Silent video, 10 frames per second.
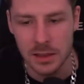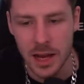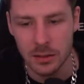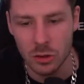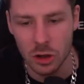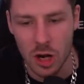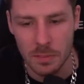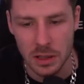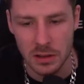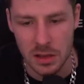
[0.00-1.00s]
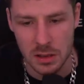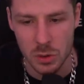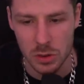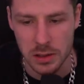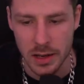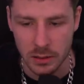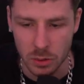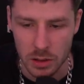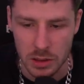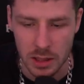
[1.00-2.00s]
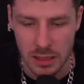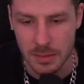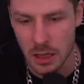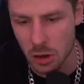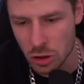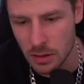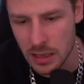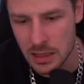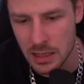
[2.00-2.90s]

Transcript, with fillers: The Sliding Door Company doesn't use Sliding Doors. Ja, das habe ich auch schon mal